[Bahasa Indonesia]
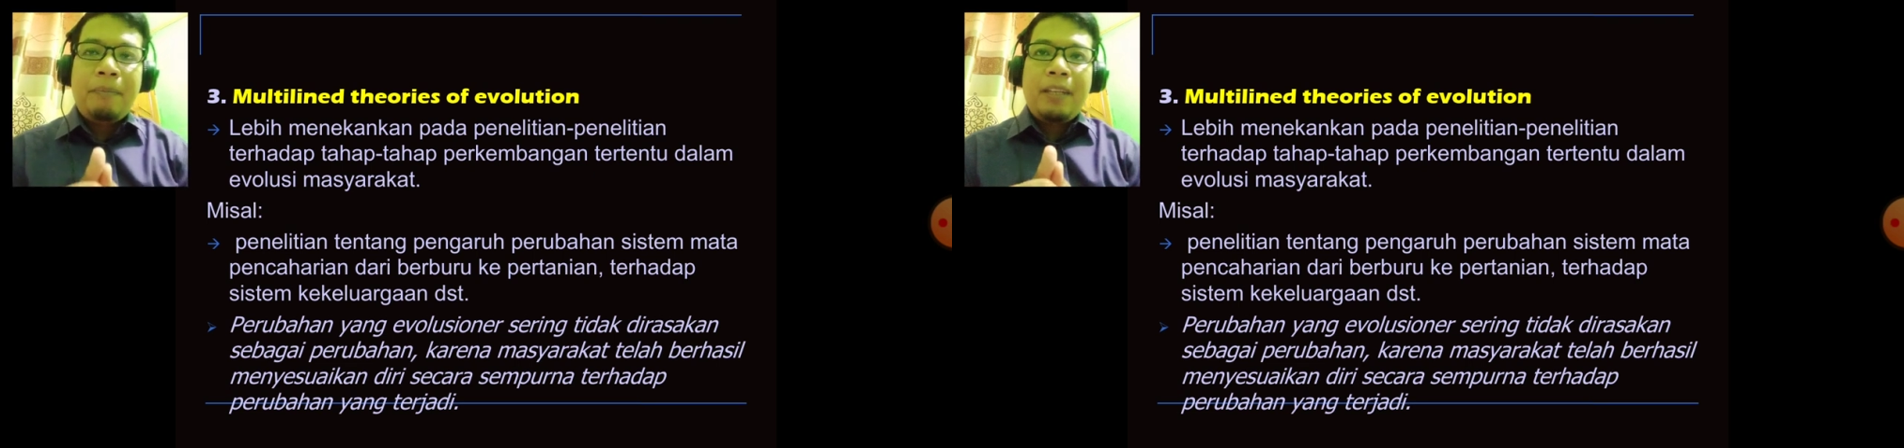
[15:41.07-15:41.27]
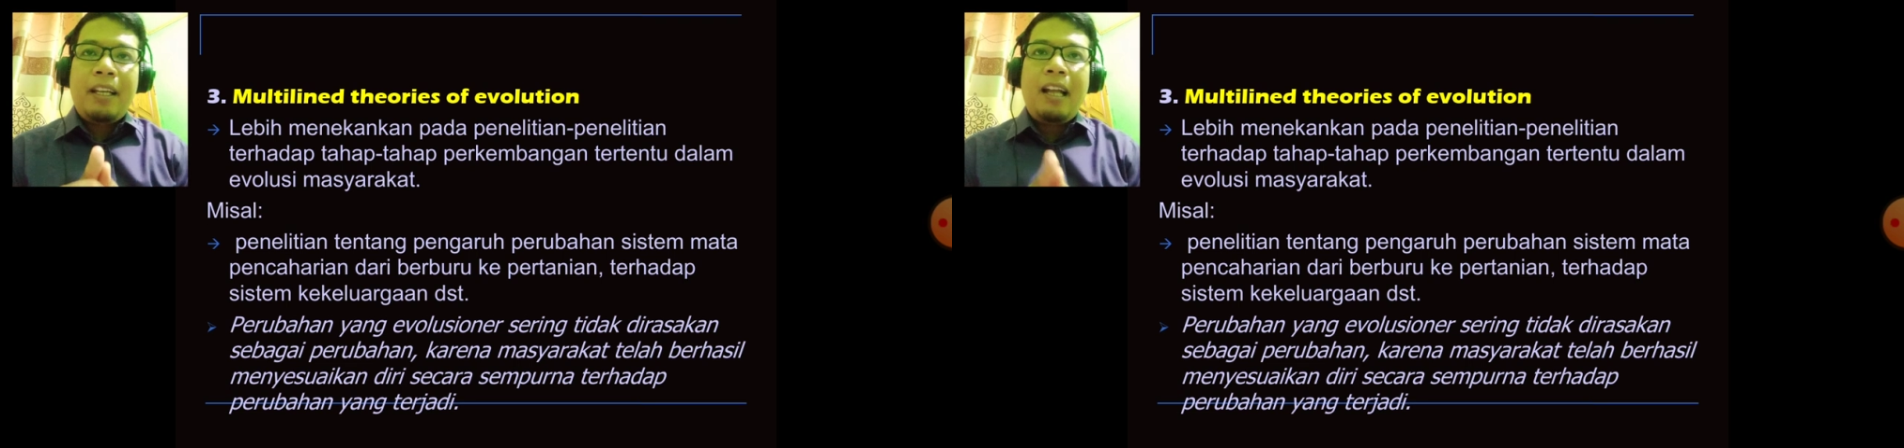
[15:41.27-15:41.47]

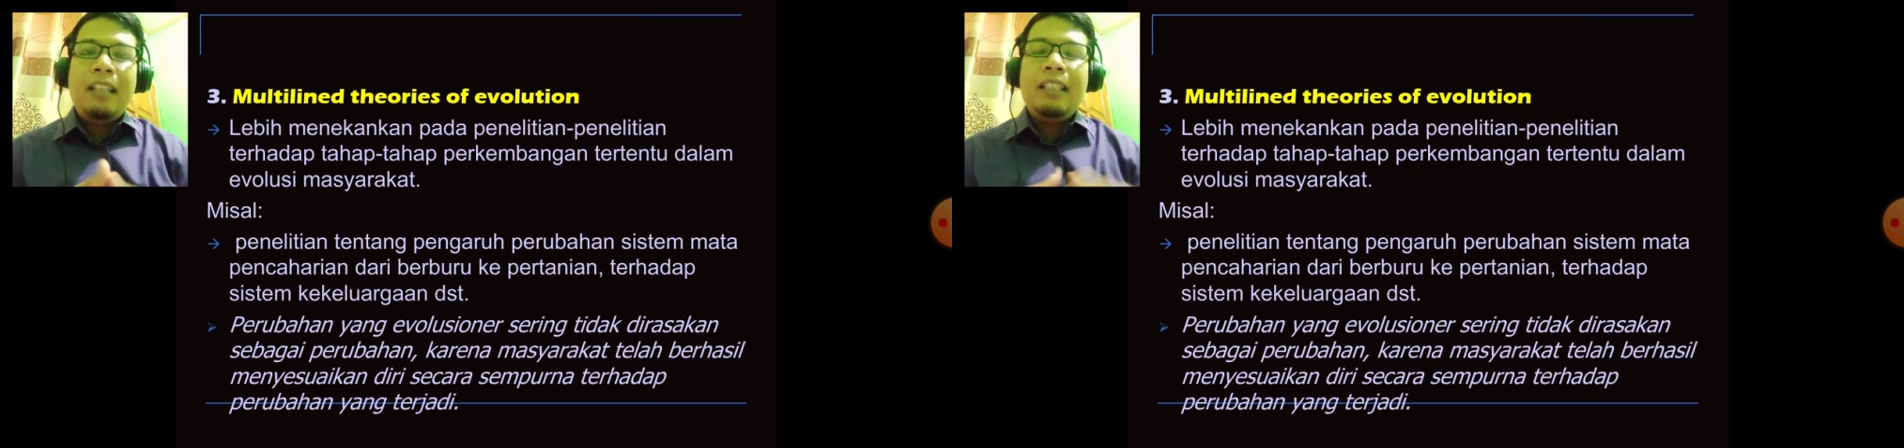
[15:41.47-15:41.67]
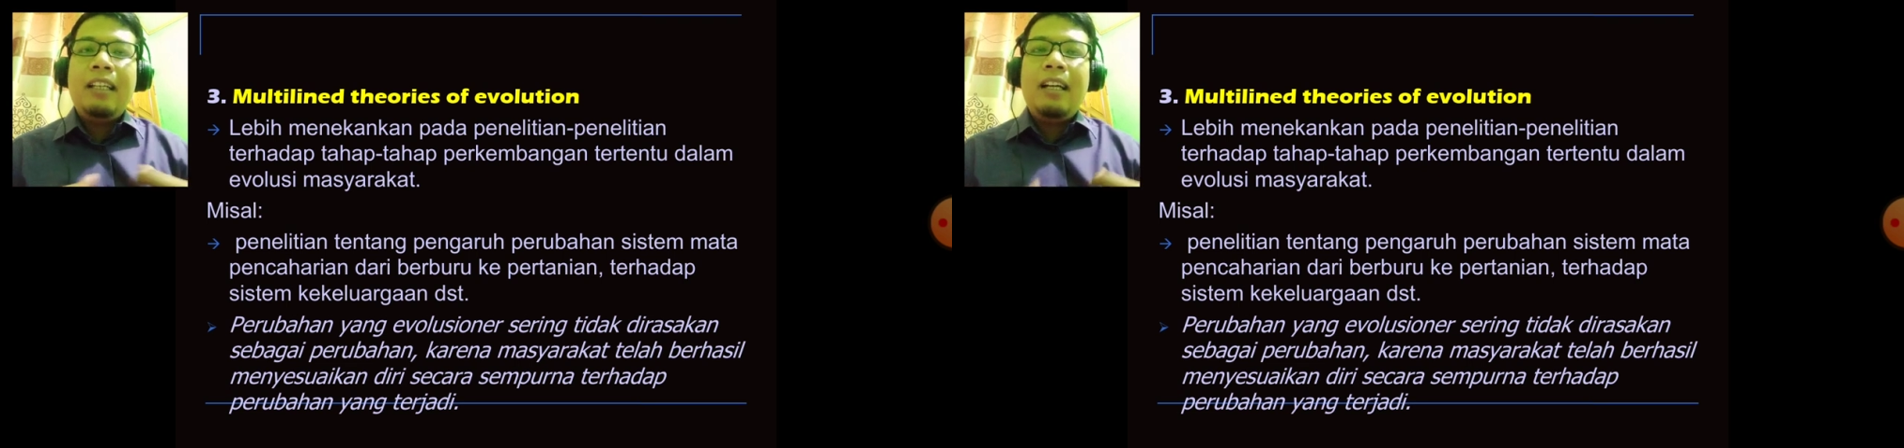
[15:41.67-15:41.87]
ya
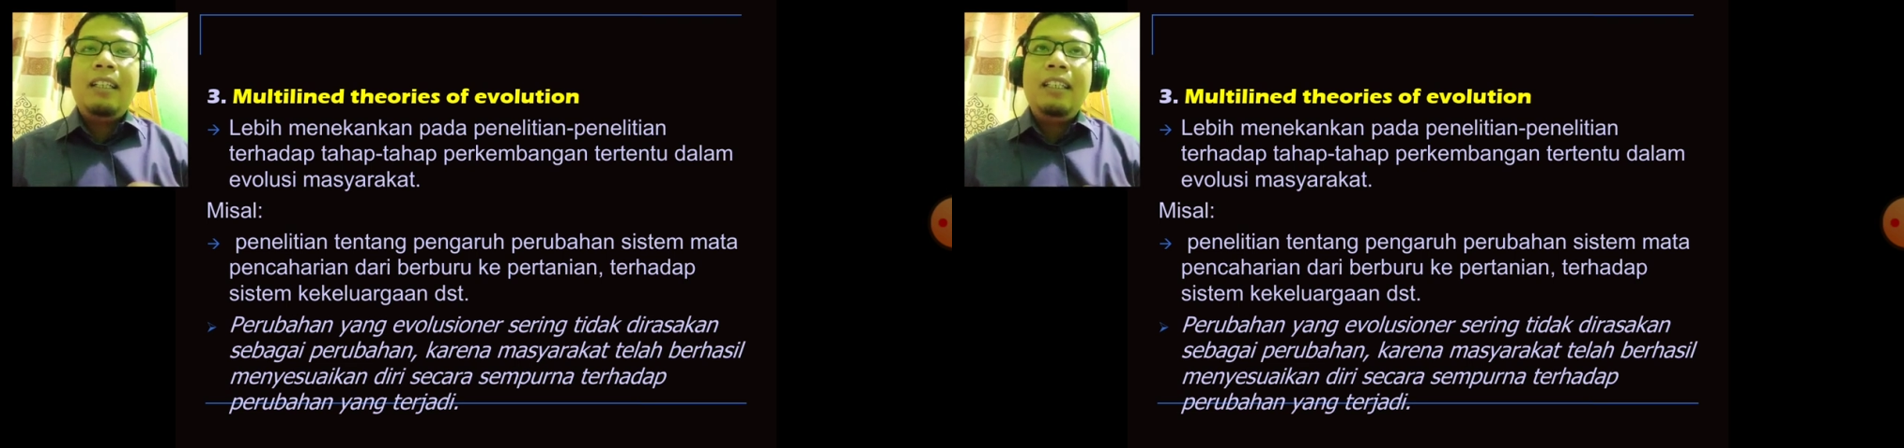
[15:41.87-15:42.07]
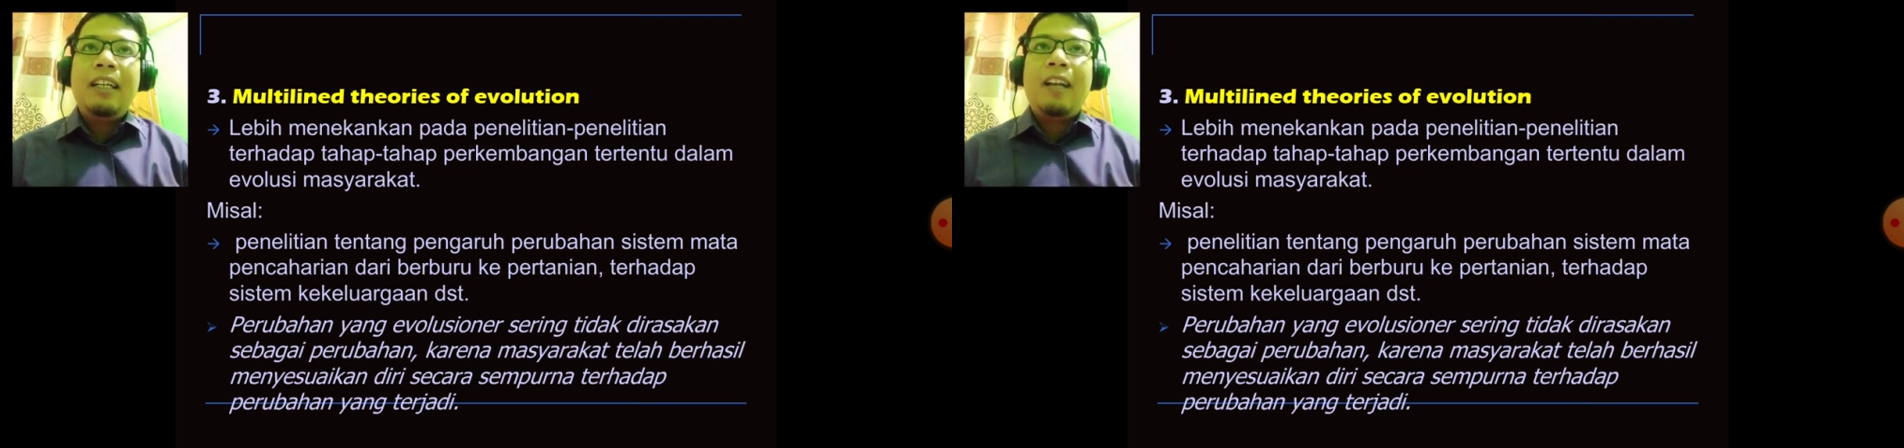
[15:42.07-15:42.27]
tidak
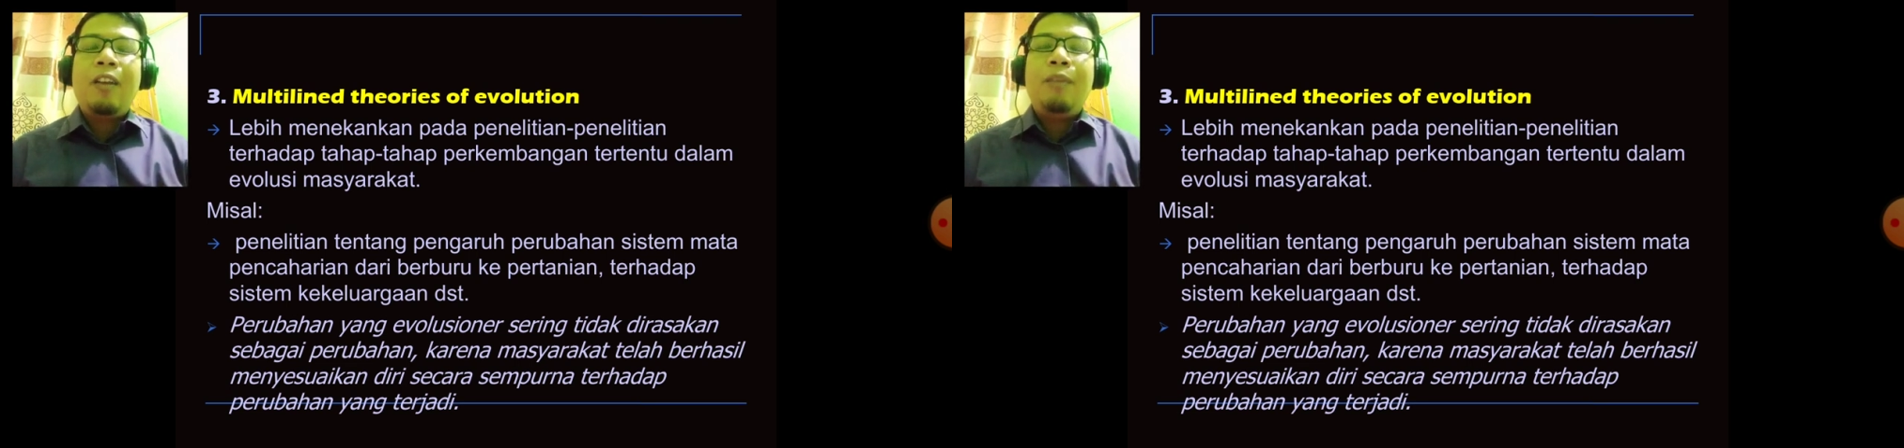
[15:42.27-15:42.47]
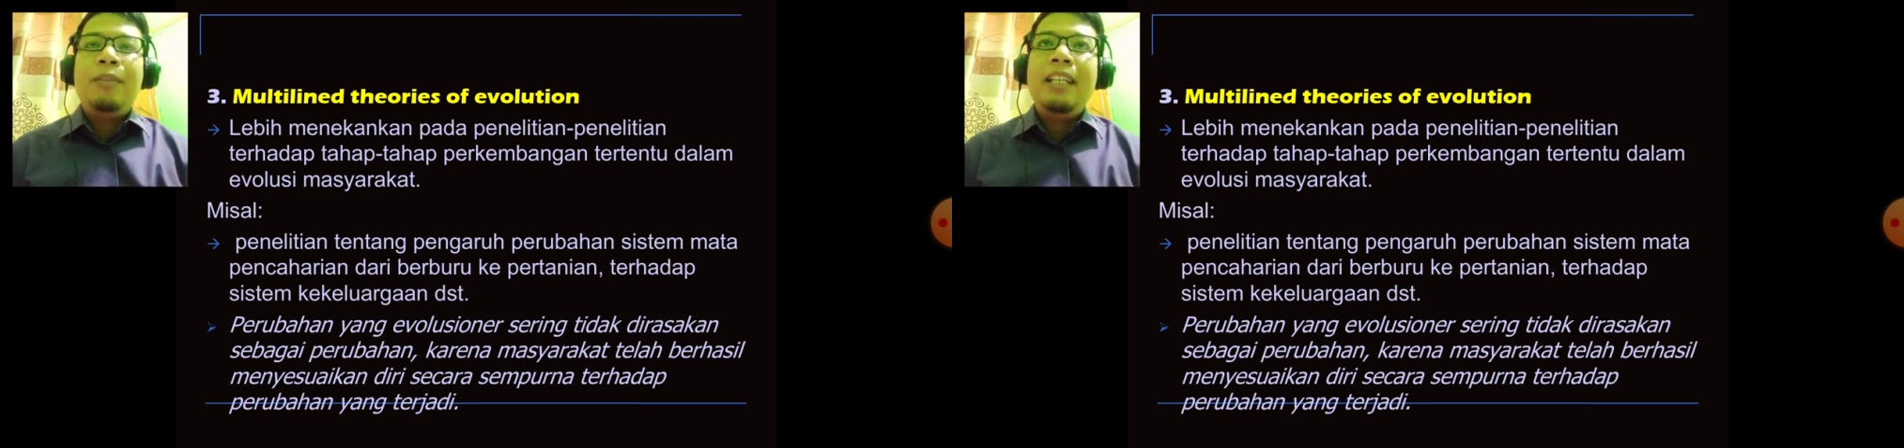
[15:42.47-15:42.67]
ngeh
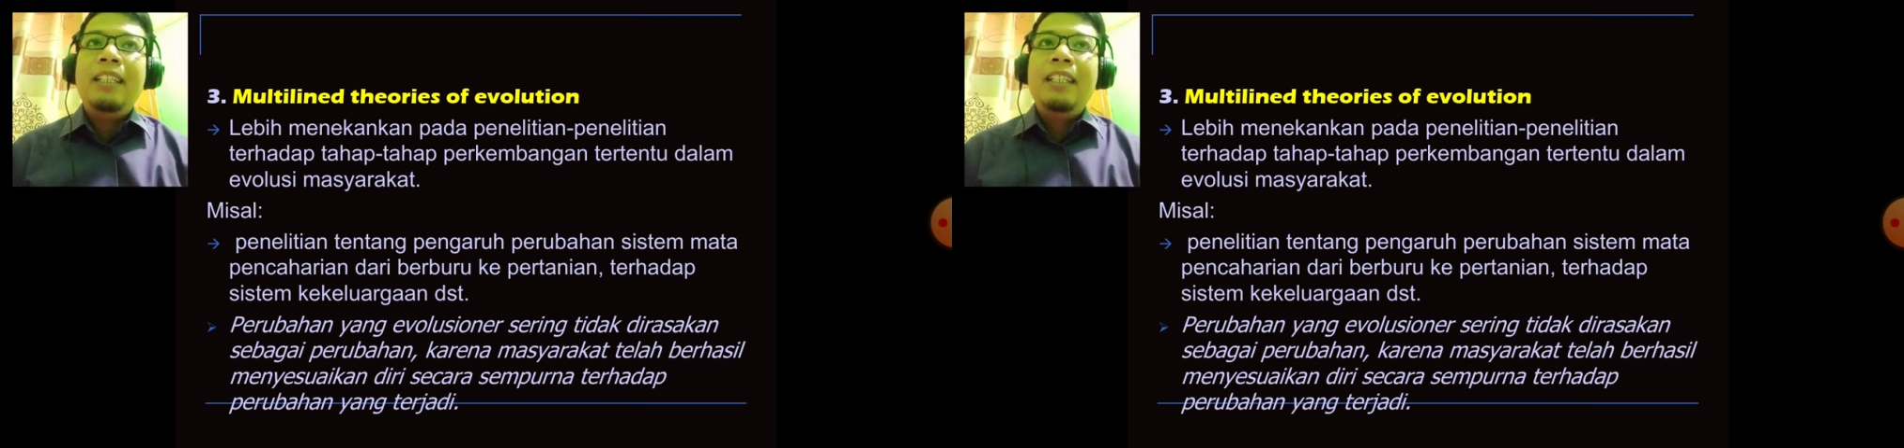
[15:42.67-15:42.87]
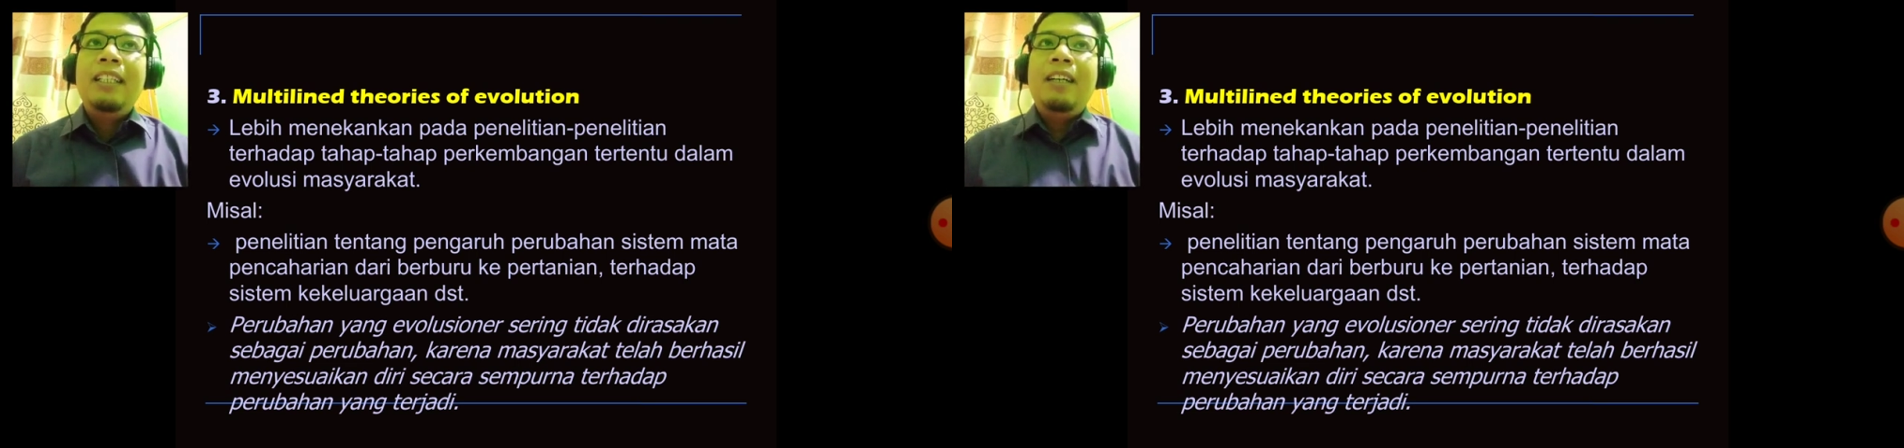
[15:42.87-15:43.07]
kalau kemudian